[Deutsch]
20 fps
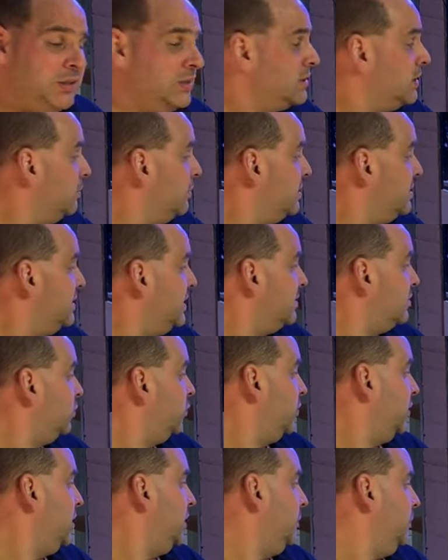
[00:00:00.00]
ich damit sehr
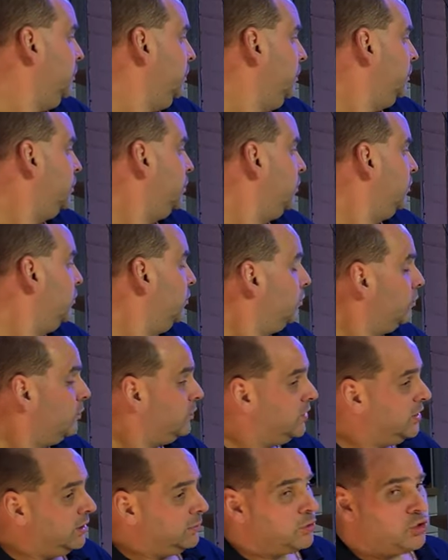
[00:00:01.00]
zufrieden.
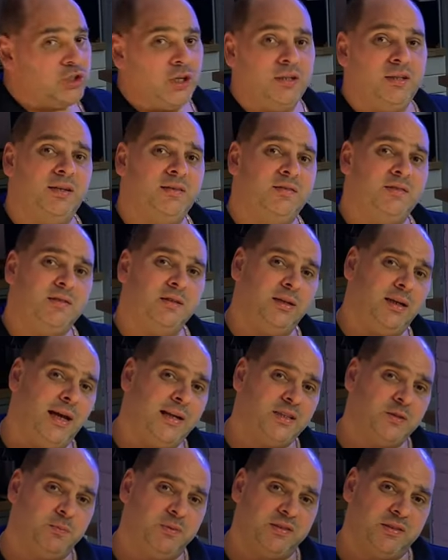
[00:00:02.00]
Tierbestand hat sich ein
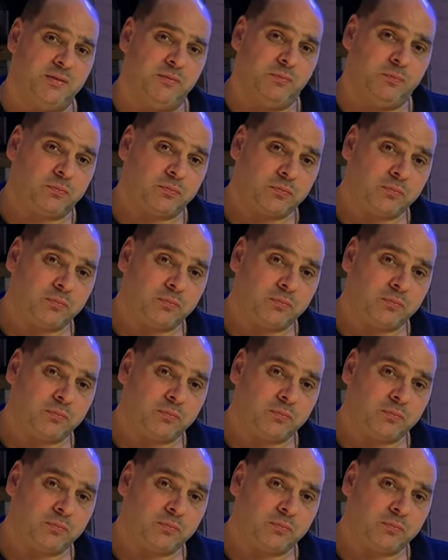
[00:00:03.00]
kleines bisschen